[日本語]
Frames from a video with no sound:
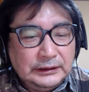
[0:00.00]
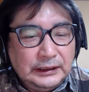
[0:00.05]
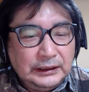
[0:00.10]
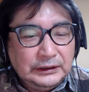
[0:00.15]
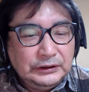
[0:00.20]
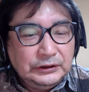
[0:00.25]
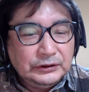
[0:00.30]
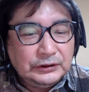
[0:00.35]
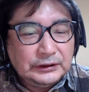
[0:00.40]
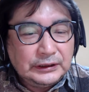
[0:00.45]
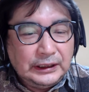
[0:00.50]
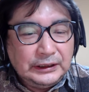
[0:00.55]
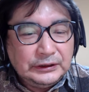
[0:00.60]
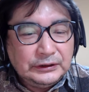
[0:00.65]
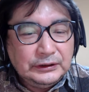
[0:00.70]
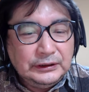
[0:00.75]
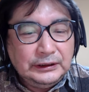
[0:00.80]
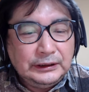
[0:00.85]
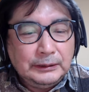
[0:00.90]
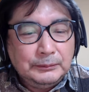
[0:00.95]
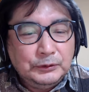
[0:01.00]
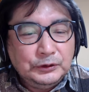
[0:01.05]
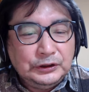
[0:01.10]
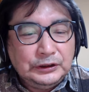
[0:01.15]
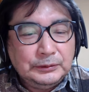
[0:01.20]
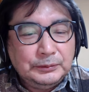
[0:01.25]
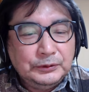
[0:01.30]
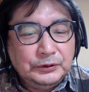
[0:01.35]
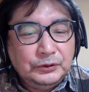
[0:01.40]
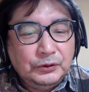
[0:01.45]
30歳過ぎても
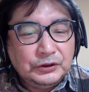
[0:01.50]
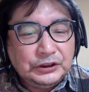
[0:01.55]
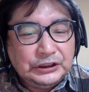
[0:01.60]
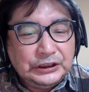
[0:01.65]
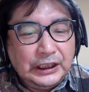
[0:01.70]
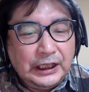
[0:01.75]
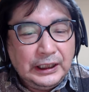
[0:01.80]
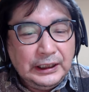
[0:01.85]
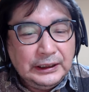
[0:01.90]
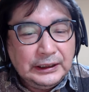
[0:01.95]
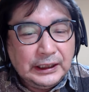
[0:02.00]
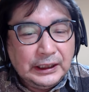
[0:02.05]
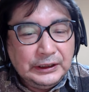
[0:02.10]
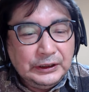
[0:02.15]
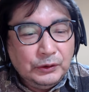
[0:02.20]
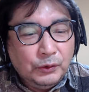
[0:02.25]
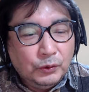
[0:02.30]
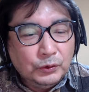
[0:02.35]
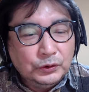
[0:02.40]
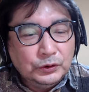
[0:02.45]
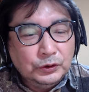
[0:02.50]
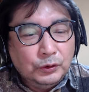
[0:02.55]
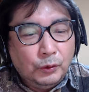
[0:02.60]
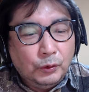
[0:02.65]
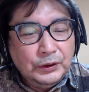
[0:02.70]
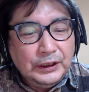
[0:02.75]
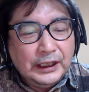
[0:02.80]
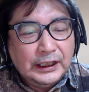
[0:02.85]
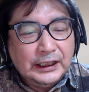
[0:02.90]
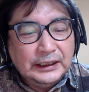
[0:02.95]
自分の支配下に置
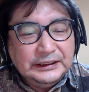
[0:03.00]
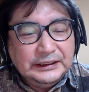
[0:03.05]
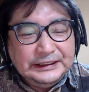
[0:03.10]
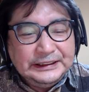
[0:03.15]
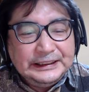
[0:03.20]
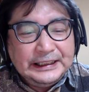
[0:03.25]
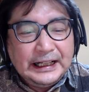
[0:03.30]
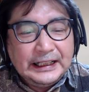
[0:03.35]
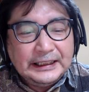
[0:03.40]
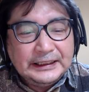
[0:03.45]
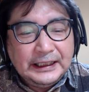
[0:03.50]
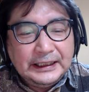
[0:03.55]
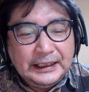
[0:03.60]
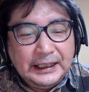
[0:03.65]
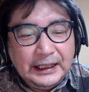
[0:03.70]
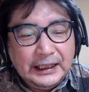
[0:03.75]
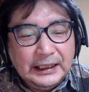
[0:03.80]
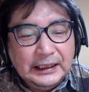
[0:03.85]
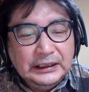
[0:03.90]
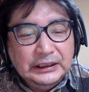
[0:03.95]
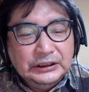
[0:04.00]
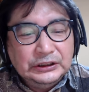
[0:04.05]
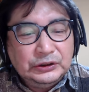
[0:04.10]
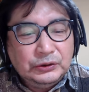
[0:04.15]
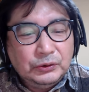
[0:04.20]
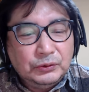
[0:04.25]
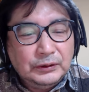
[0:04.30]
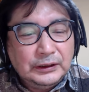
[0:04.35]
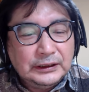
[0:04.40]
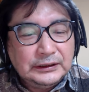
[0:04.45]
く親が苦手で
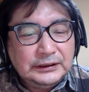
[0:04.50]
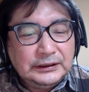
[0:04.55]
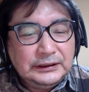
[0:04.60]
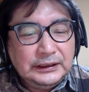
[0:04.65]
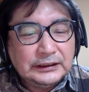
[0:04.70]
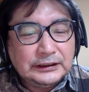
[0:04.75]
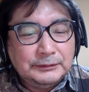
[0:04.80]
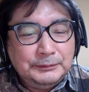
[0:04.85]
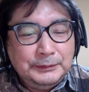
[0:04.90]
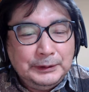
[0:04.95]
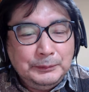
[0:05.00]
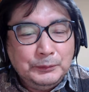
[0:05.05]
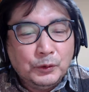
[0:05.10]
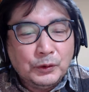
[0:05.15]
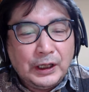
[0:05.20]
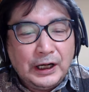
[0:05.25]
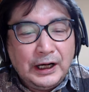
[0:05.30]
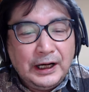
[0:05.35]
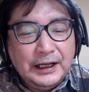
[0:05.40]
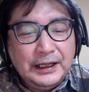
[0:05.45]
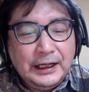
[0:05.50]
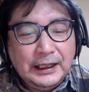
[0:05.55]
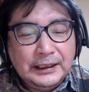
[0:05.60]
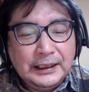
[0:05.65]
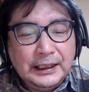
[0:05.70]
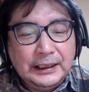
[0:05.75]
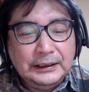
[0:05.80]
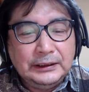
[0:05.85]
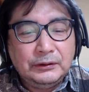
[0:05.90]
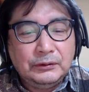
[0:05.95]
正月休みも帰
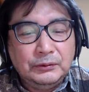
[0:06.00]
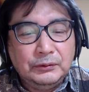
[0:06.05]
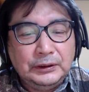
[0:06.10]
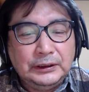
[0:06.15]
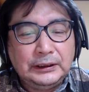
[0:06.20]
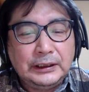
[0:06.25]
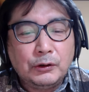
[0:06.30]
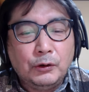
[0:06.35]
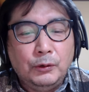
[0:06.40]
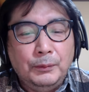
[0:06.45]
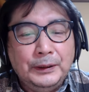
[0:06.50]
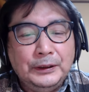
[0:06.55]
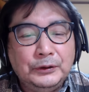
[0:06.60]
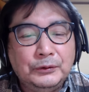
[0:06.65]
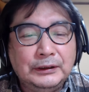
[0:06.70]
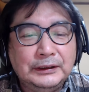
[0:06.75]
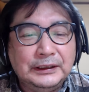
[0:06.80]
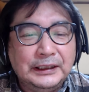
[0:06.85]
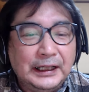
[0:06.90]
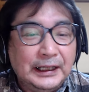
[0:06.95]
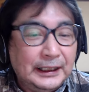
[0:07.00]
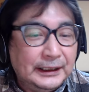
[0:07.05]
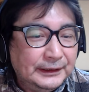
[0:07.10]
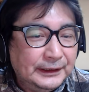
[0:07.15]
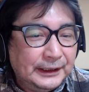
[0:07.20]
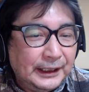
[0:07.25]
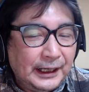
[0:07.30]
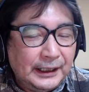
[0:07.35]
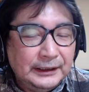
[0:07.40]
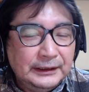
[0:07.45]
らないといったコメントが
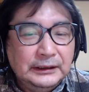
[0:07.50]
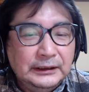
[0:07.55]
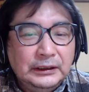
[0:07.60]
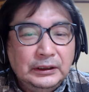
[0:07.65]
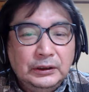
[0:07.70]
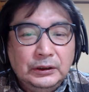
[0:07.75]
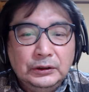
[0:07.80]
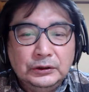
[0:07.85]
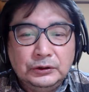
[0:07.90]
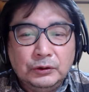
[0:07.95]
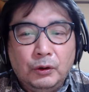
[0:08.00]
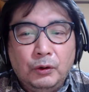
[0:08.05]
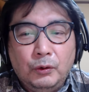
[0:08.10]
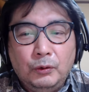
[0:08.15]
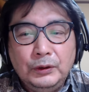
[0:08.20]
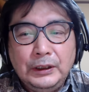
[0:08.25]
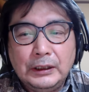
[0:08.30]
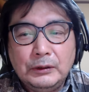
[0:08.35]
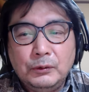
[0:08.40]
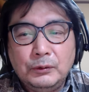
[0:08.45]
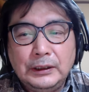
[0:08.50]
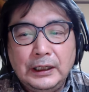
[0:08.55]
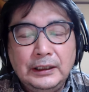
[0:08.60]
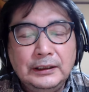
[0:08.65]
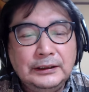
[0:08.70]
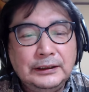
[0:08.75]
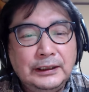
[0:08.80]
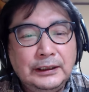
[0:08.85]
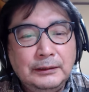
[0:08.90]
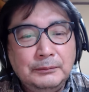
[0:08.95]
並んだ。そう、親子
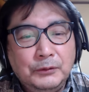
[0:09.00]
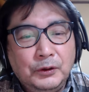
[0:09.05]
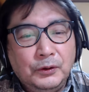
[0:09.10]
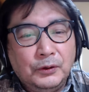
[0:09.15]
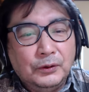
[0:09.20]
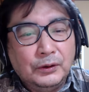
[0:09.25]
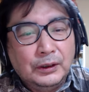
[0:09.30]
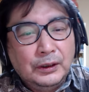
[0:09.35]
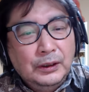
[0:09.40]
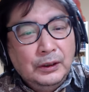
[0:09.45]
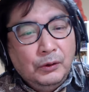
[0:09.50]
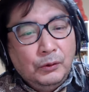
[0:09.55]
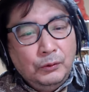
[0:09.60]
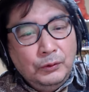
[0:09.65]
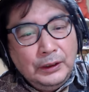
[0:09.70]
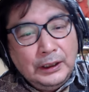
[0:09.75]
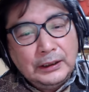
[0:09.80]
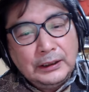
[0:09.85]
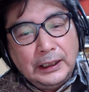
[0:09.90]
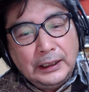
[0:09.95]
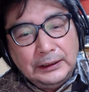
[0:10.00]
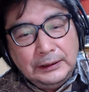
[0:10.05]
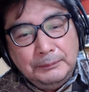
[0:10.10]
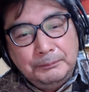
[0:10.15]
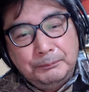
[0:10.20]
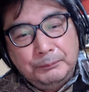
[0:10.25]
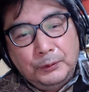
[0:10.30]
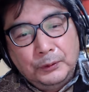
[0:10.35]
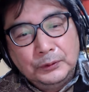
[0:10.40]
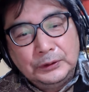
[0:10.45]
関係も親が
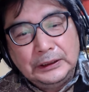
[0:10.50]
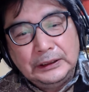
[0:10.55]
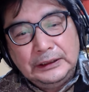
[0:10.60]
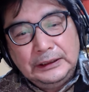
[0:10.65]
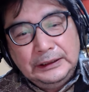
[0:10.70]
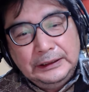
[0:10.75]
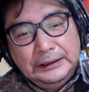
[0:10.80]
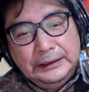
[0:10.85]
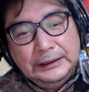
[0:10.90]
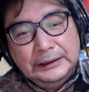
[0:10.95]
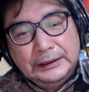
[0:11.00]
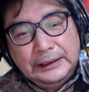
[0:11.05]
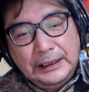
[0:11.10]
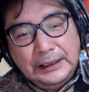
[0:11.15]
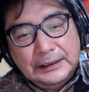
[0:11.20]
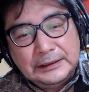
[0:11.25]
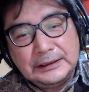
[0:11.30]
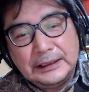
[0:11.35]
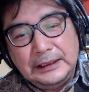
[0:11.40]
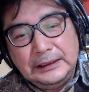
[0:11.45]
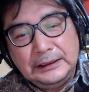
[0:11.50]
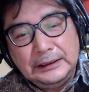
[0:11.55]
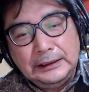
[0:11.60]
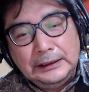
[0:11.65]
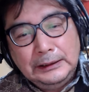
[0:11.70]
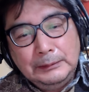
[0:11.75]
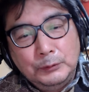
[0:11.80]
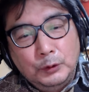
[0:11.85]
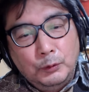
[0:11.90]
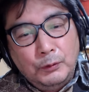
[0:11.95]
一方的に経済
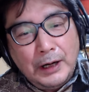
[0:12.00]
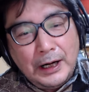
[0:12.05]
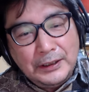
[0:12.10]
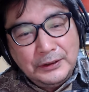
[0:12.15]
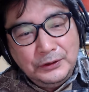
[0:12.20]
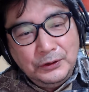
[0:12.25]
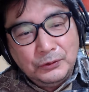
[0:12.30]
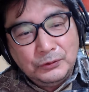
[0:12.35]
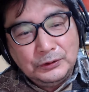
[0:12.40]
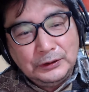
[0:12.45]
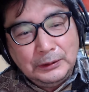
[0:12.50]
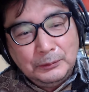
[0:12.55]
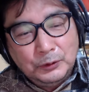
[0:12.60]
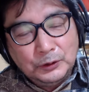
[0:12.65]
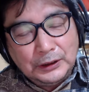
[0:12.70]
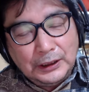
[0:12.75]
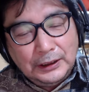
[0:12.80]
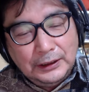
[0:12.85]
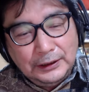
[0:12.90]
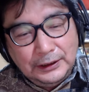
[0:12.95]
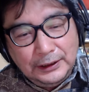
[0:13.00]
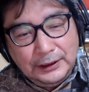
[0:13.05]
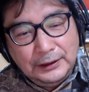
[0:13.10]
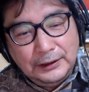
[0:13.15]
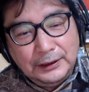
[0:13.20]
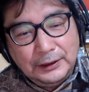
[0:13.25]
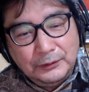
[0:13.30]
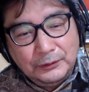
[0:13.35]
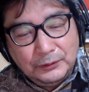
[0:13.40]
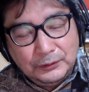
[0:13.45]
的にも腕力でも
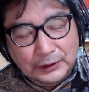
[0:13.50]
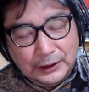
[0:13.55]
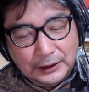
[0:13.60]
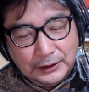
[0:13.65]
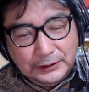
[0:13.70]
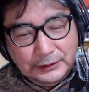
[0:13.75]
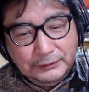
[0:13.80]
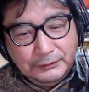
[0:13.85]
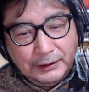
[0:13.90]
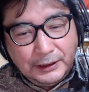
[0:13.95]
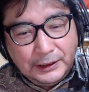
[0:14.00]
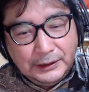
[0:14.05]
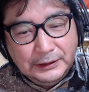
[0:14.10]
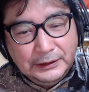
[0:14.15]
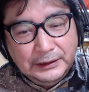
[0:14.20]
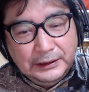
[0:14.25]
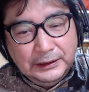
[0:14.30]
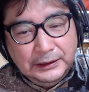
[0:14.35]
あるいは